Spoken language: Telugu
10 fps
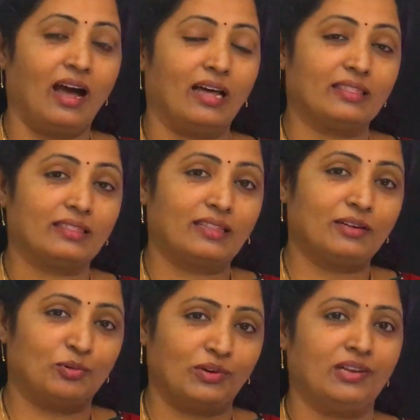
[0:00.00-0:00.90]
అంత
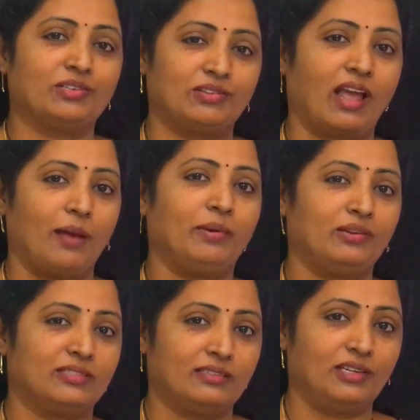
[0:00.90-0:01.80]
గుడ్ న్యూస్ హ్యాపీ
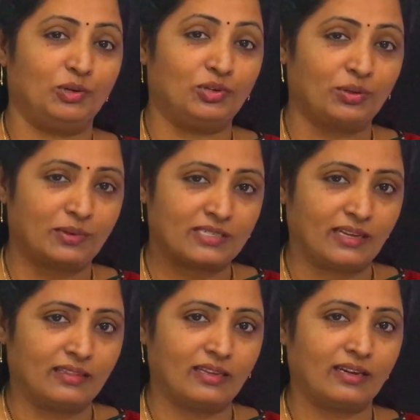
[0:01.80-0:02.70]
న్యూస్ యూట్యూబర్స్
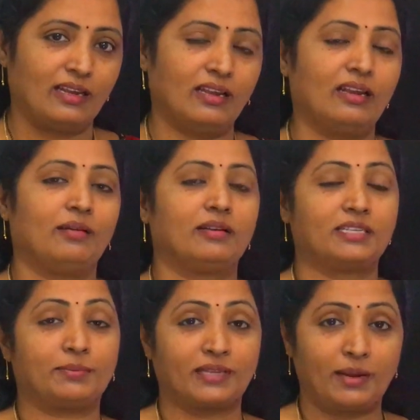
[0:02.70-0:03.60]
అందరికీ
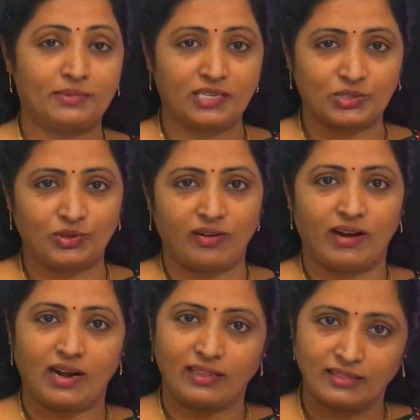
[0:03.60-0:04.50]
సబ్స్క్రైబ్ చేసుకున్న
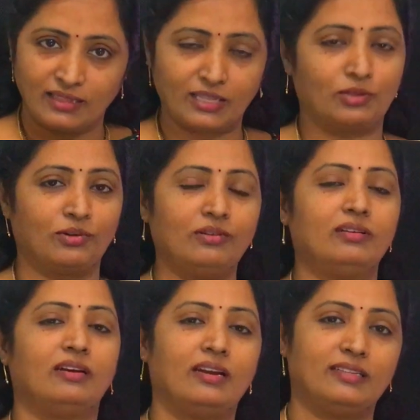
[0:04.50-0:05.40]
వాళ్ళందరితో
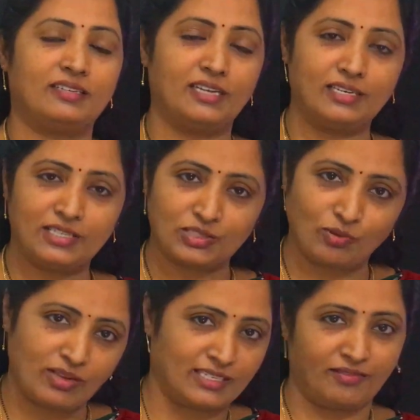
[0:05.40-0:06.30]
నేను ఇది షేర్
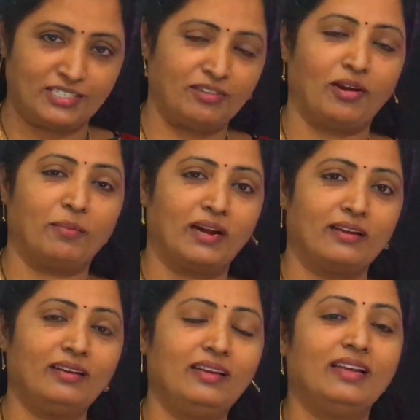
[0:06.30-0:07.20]
చేసుకోవాల్సిన విషయం అనమాట
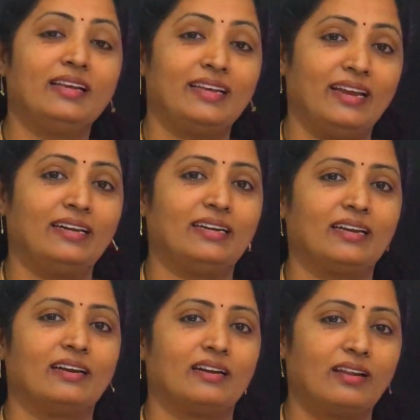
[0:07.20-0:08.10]
ఏంటి
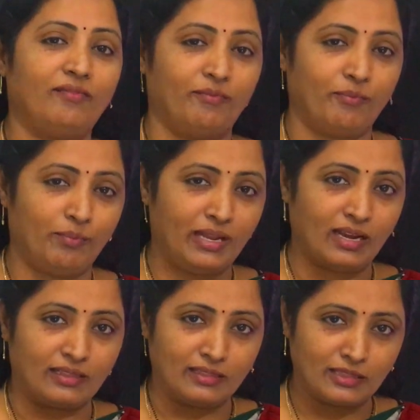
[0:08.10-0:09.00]
అని అంటే మీ
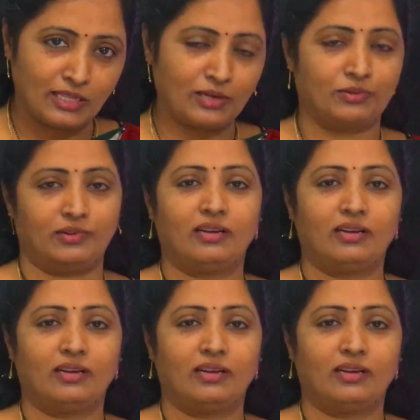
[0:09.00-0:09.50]
అందరూ